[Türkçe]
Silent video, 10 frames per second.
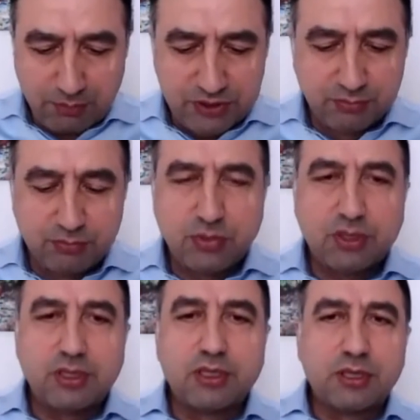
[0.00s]
bizim
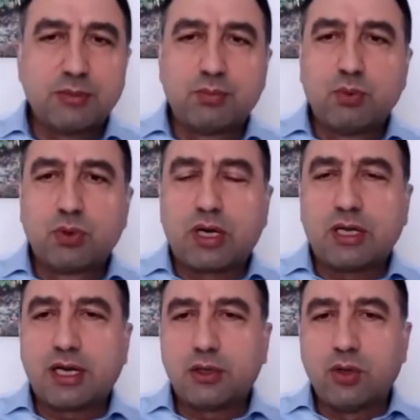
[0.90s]
e,
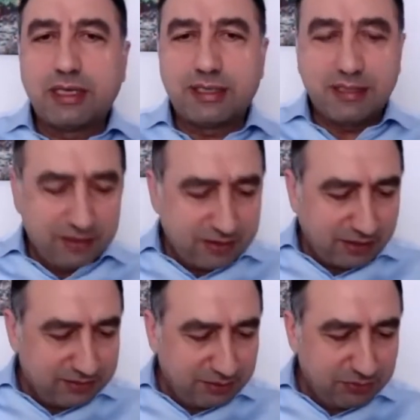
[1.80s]
buralara yönelik
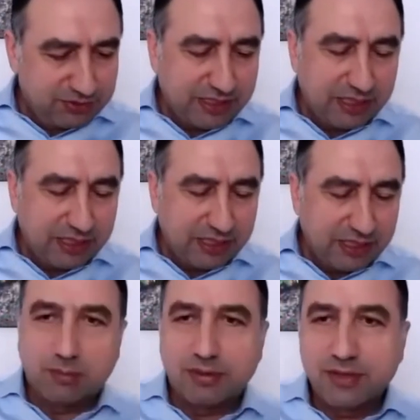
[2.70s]
itirazlarımız
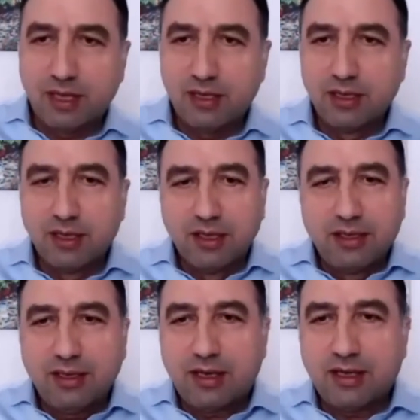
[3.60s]
geliştiği zaman da
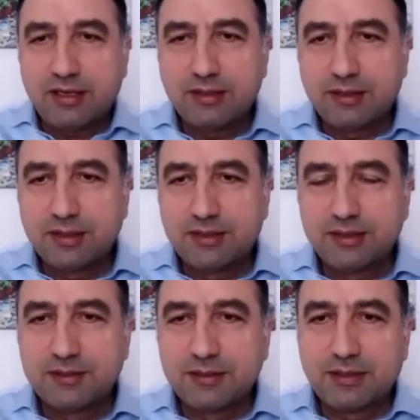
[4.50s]
yani
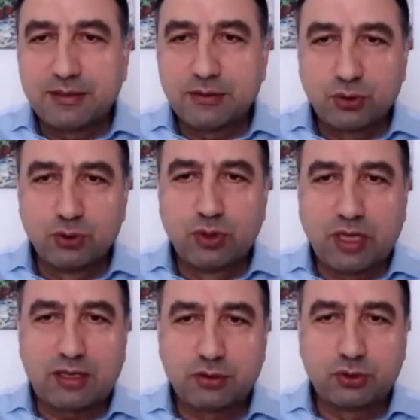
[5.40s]
e,
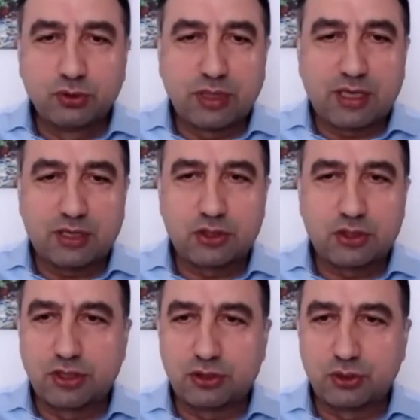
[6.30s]
şuyla şunla
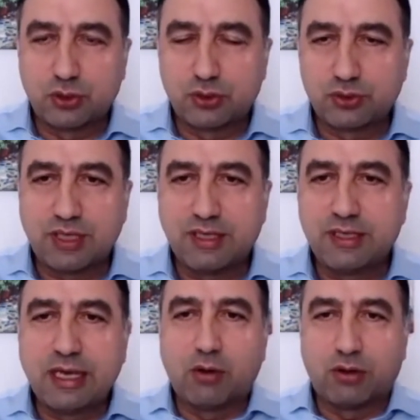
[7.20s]
karşılaşıyoruz.
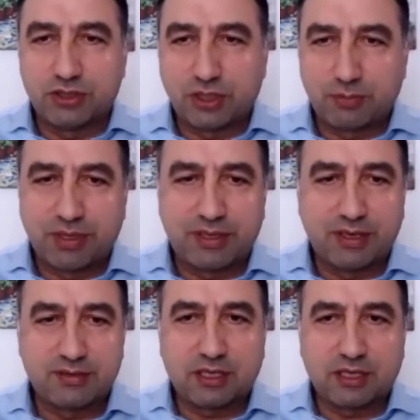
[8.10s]
Yani ne olacak peki?
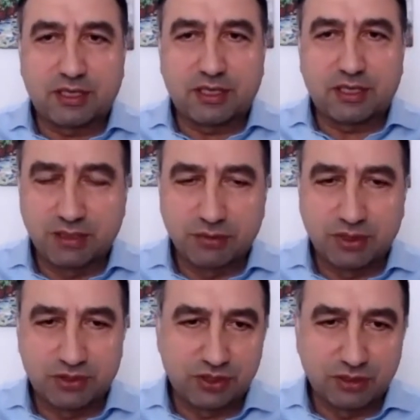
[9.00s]
Yani taş devrinde
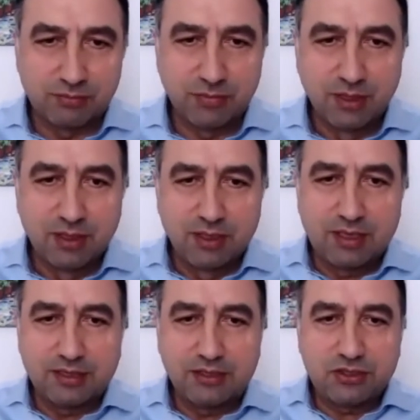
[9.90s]
mi yaşayalım?
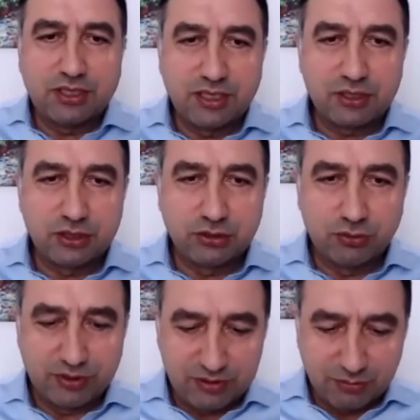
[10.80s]
Yani hiç enerji
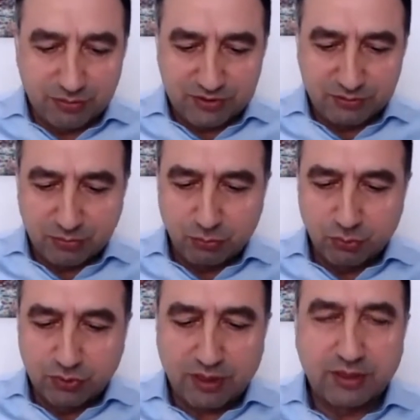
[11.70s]
üretilmesin mi?
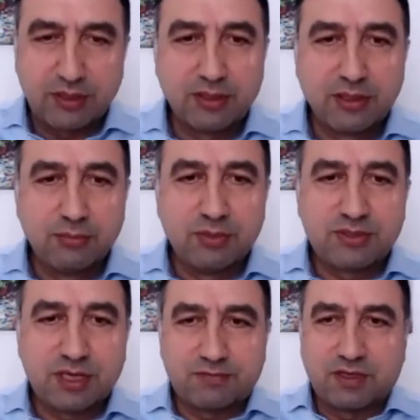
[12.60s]
Bunlar hani bir
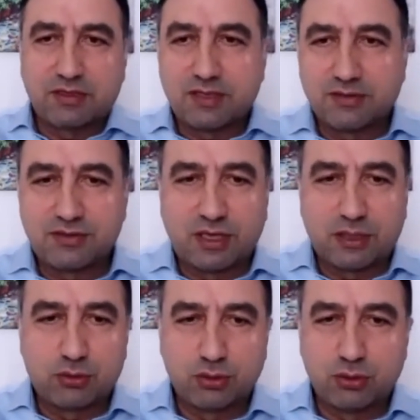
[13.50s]
taraftan rant
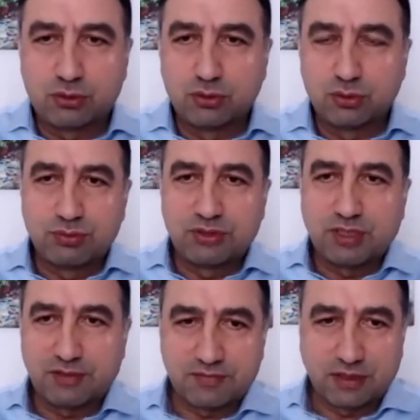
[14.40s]
yaratıyor diyorsunuz, bir
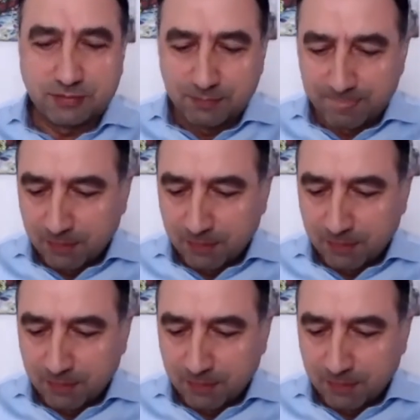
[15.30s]
taraftan